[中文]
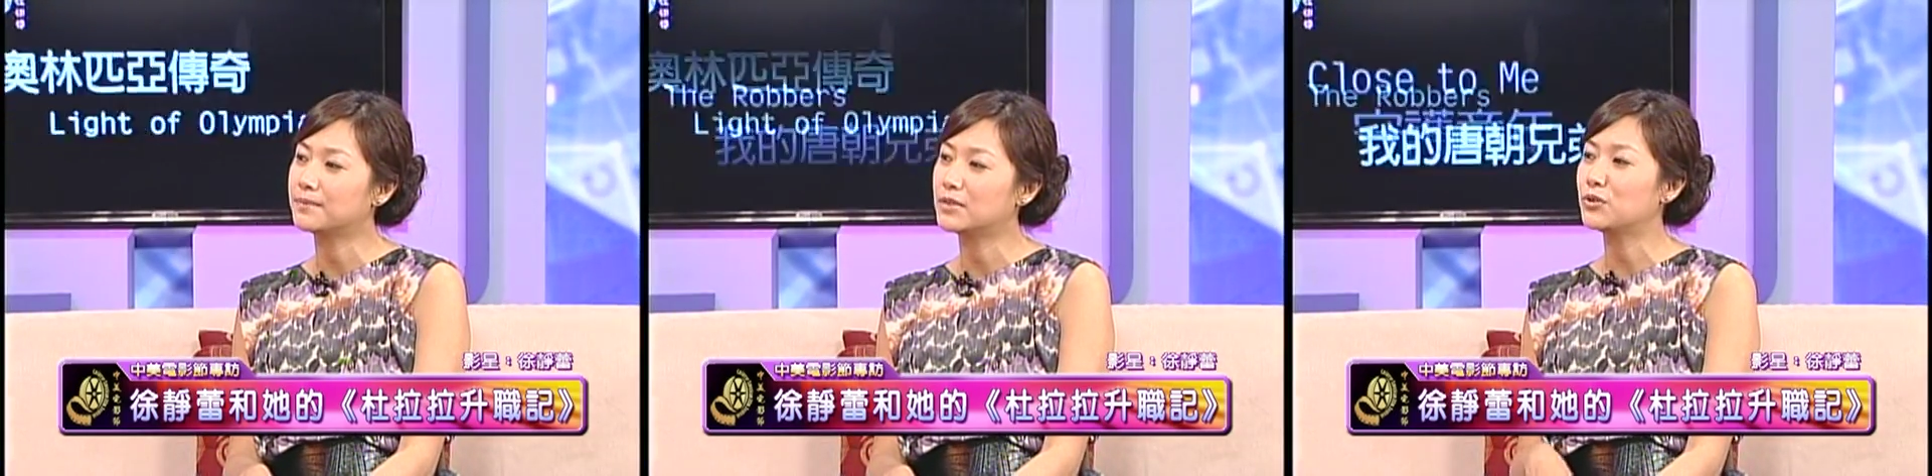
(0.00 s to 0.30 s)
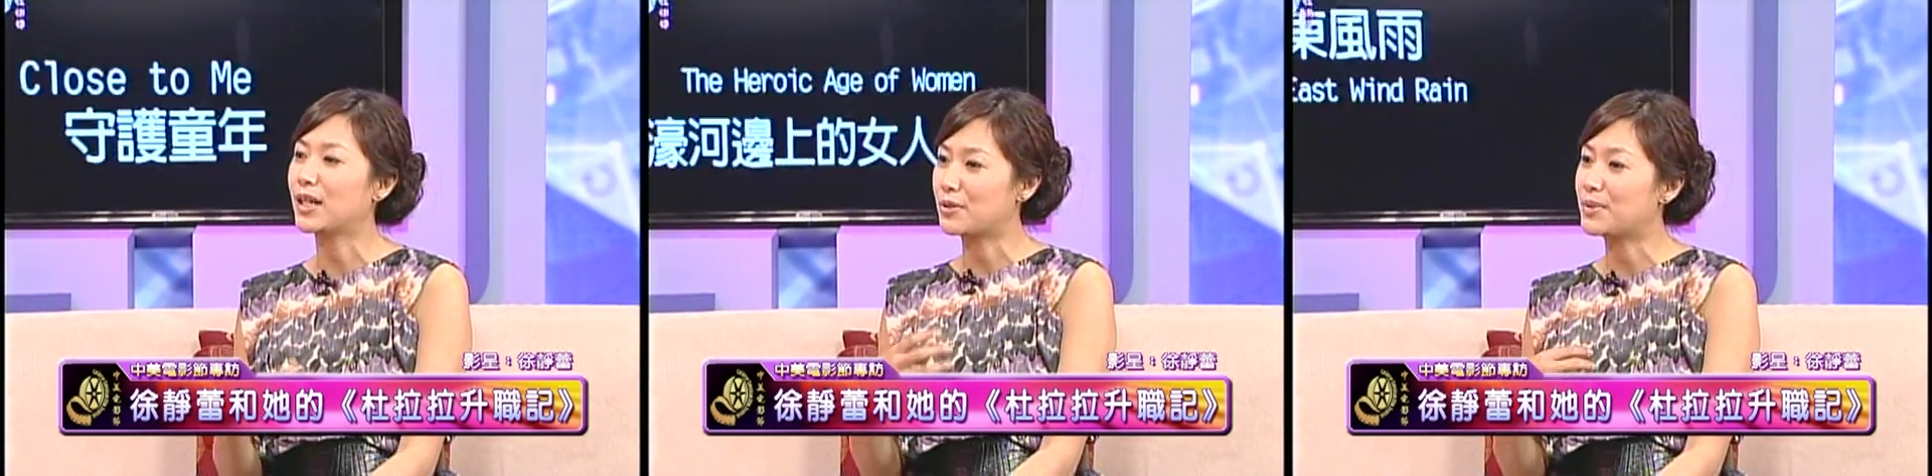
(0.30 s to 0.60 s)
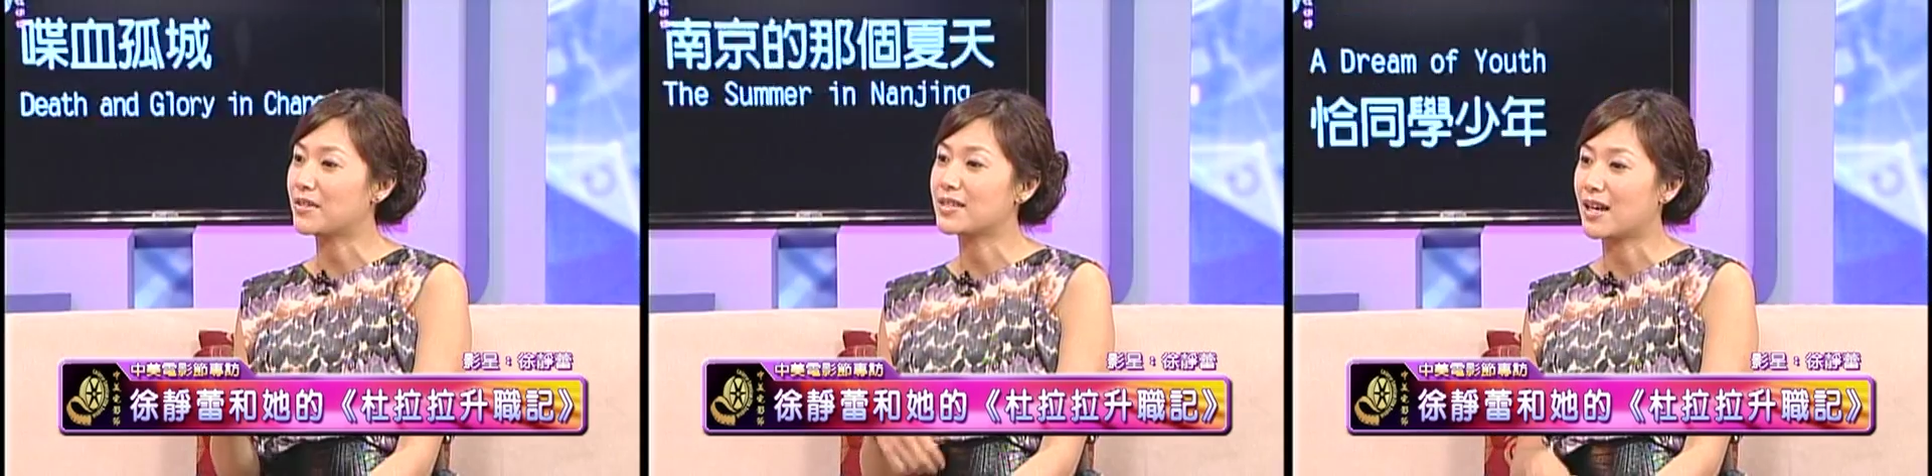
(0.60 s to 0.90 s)
这种感觉
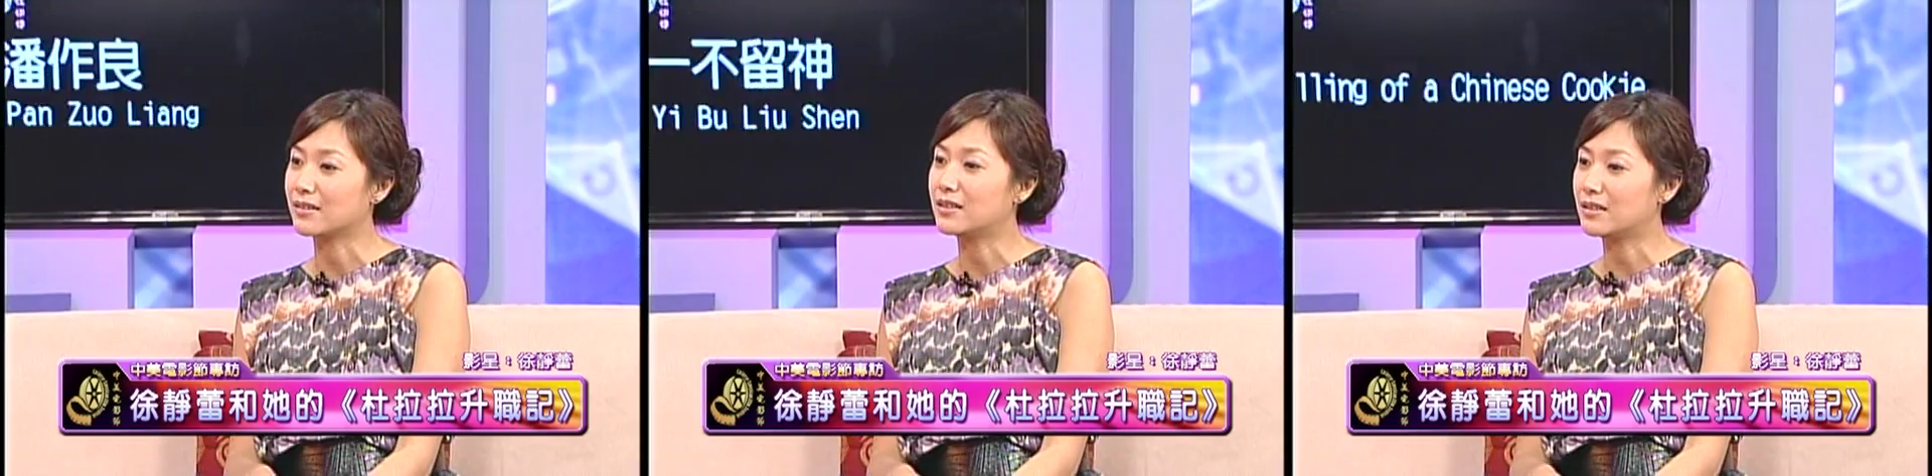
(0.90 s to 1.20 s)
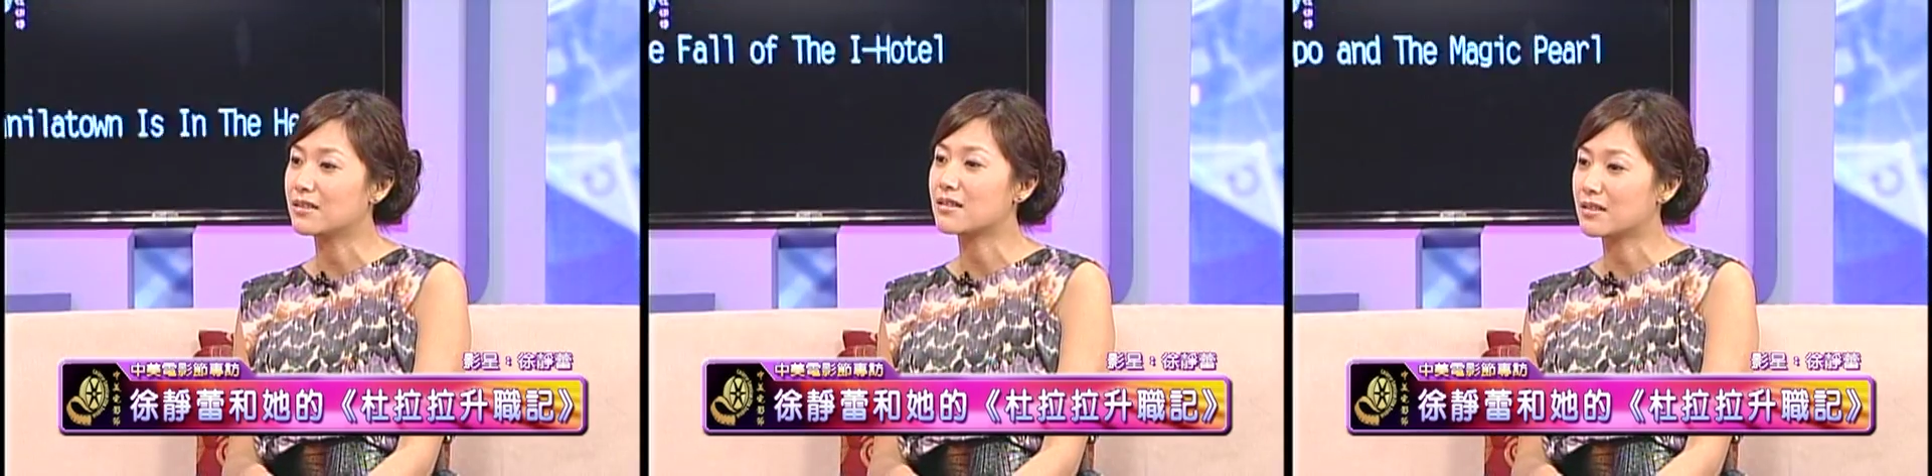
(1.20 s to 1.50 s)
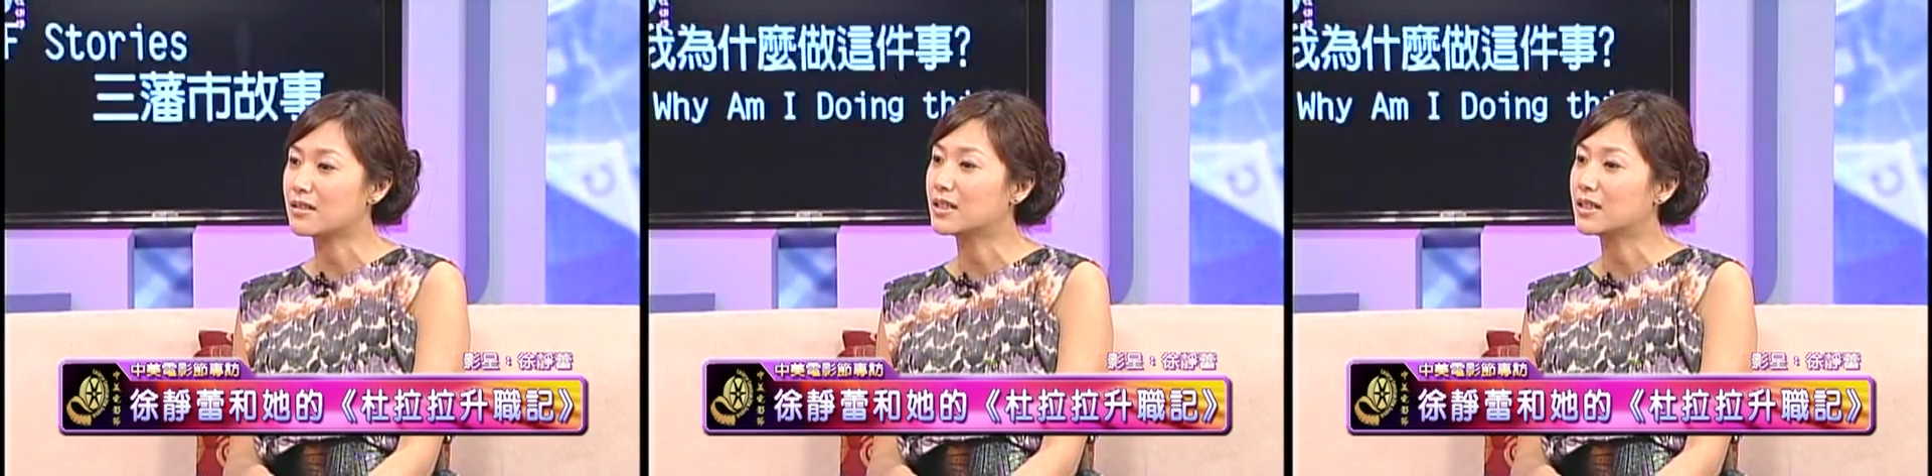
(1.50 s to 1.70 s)
比较强的一个戏。